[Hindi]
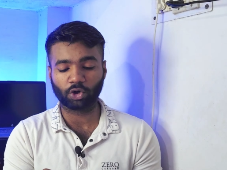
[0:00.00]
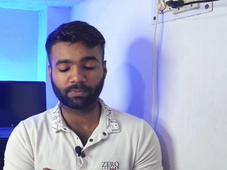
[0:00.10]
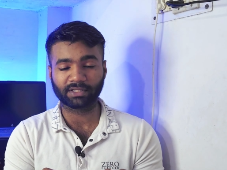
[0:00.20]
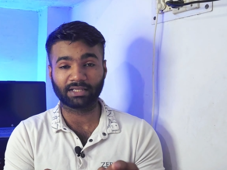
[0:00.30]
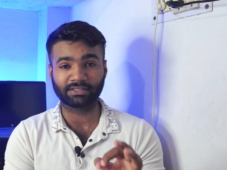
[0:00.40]
हैं कई
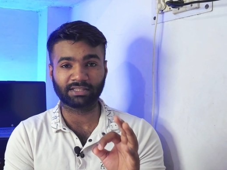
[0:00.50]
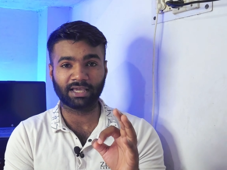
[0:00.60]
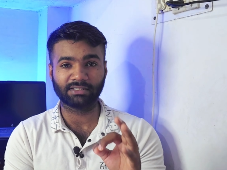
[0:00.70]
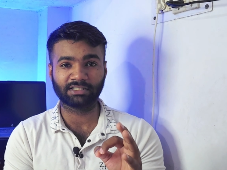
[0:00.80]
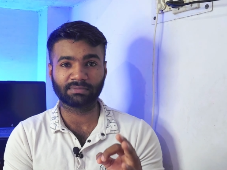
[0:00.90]
सारे ऑप्शन आ
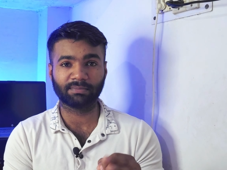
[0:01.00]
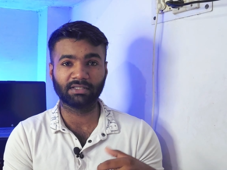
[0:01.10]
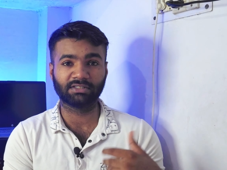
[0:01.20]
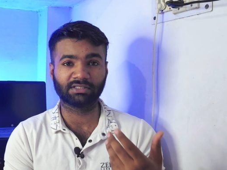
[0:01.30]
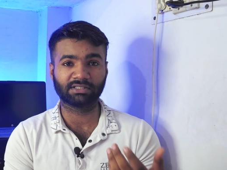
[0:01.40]
जाते हैं जिस
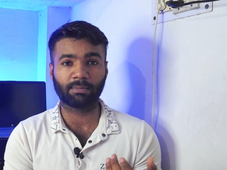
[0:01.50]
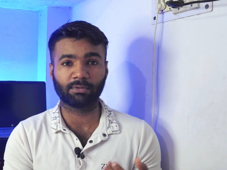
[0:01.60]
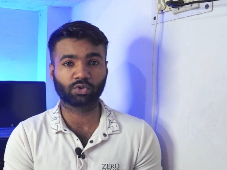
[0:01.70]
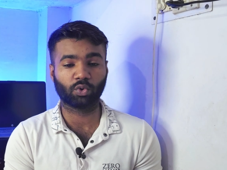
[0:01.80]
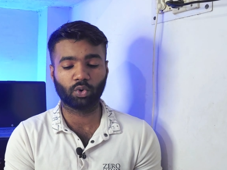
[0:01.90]
भी चीज से
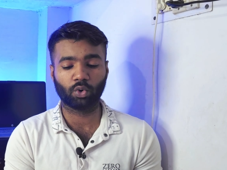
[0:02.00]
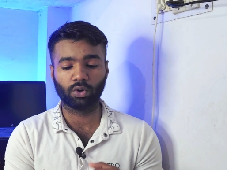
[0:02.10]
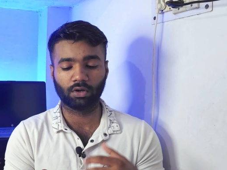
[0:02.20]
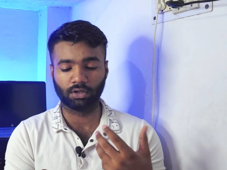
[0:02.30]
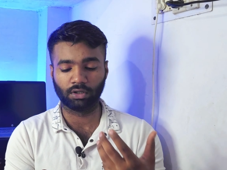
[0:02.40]
आप इसको
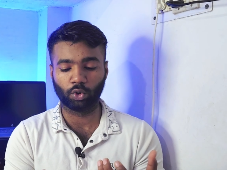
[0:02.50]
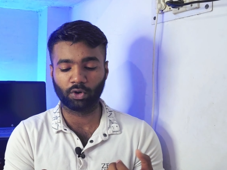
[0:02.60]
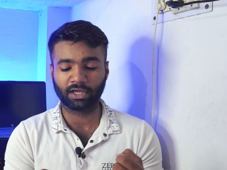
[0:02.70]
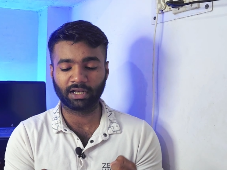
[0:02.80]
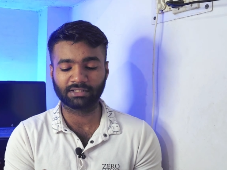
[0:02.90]

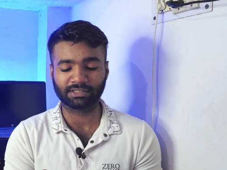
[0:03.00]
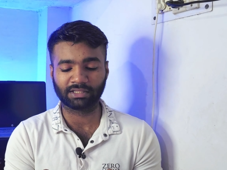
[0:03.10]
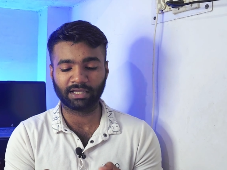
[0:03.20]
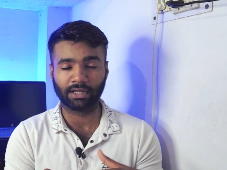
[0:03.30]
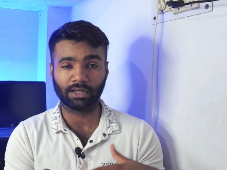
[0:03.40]
लॉग करना
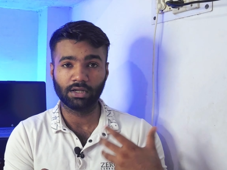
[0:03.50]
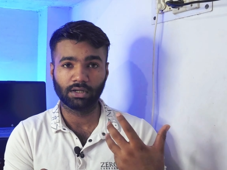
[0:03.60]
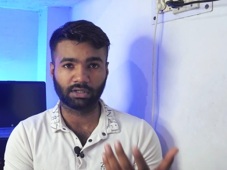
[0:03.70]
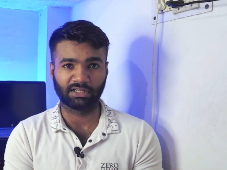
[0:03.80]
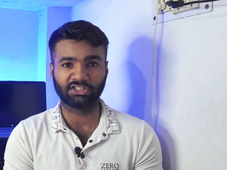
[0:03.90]
चाहते हैं या
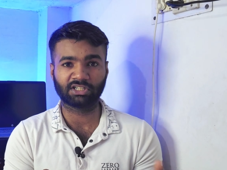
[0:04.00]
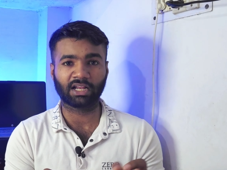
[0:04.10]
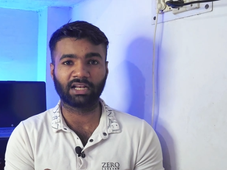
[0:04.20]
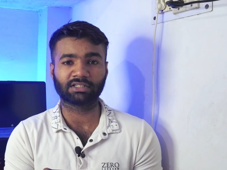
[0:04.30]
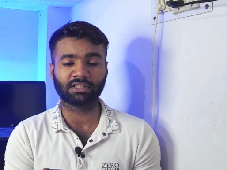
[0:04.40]

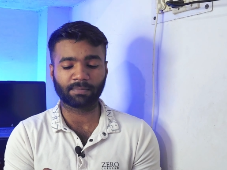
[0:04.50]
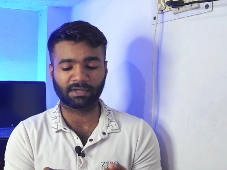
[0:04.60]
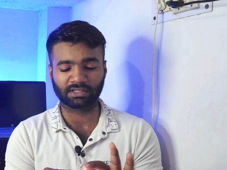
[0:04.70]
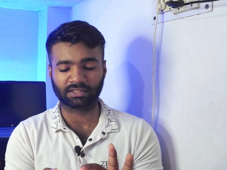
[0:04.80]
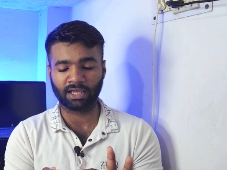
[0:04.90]
रजिस्टर करना चाहते हैं
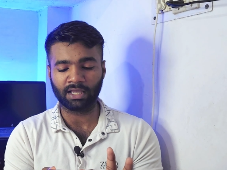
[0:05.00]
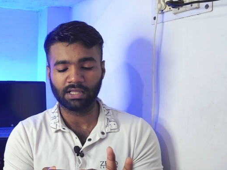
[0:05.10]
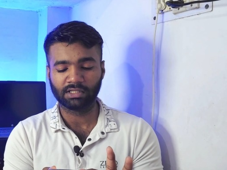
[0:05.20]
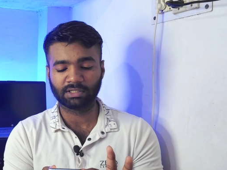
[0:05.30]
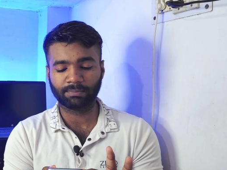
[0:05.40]
आप कर सकते हैं
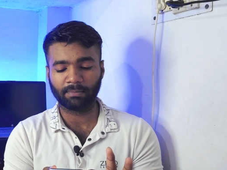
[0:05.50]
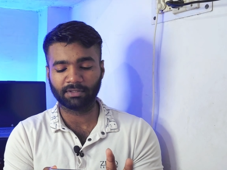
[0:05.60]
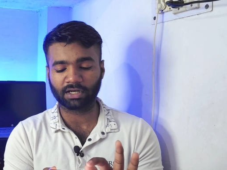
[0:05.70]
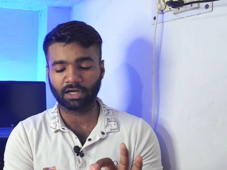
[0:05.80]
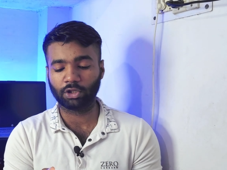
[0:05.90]

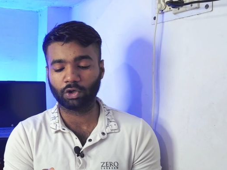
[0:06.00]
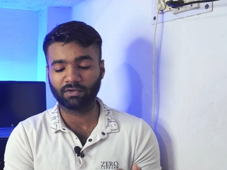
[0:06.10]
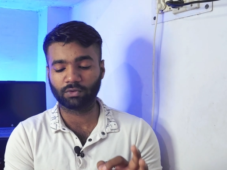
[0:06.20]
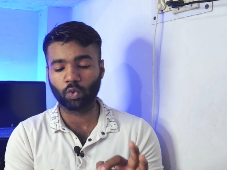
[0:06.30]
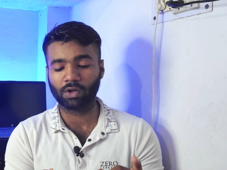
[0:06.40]
सिंपल मैं इधर
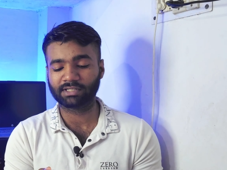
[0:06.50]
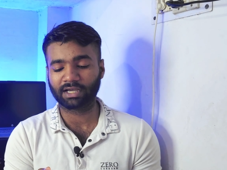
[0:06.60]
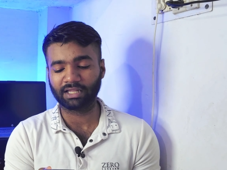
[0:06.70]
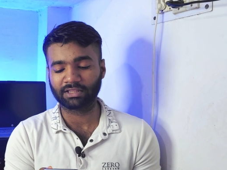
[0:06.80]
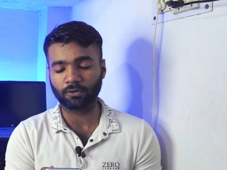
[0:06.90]
कंटिन्यू विद गूगल
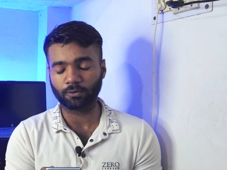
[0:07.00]
से कर